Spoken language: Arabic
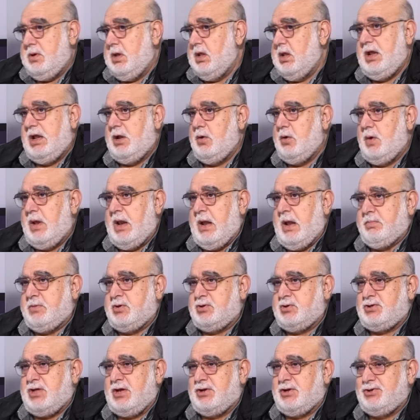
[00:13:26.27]
قولي لي وين عم
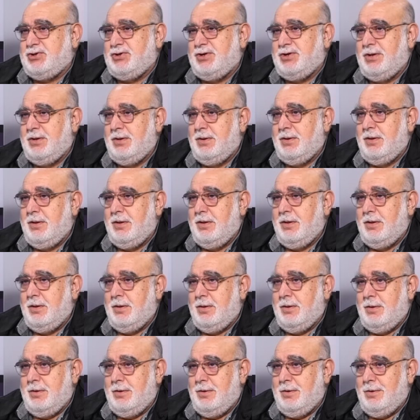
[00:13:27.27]
تسترجع؟
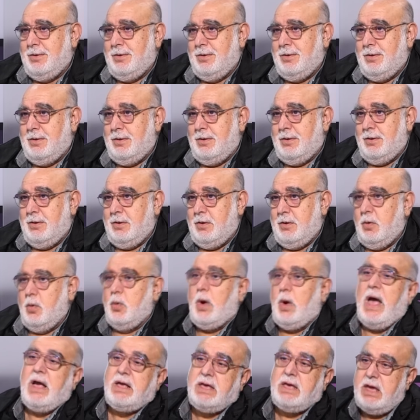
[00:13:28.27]

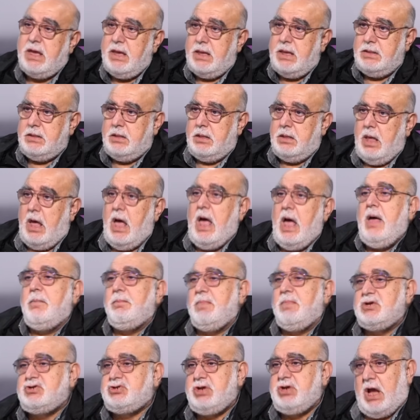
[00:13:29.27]
واكيد
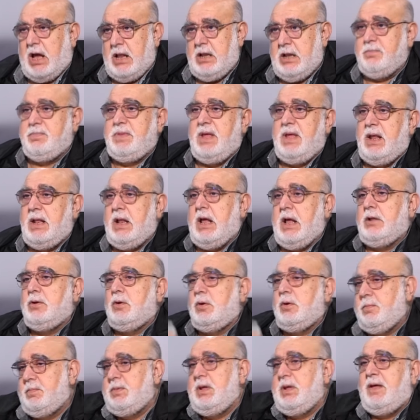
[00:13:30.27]
اهم شيء على لبنان
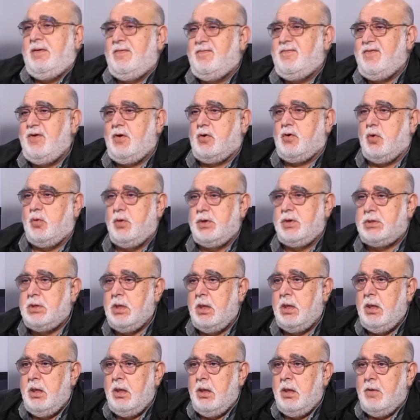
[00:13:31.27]
لانه لبنان في قوه
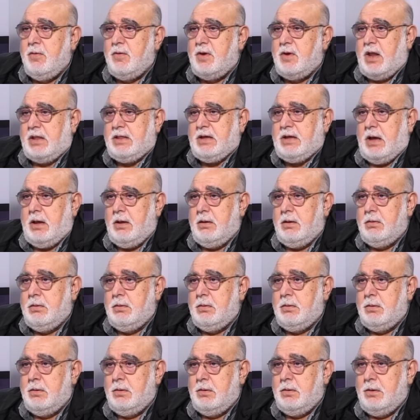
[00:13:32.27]
ردع
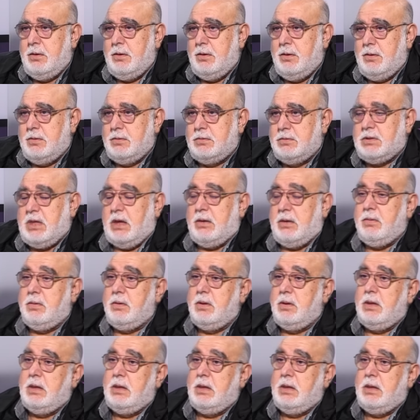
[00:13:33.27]
نعم طيب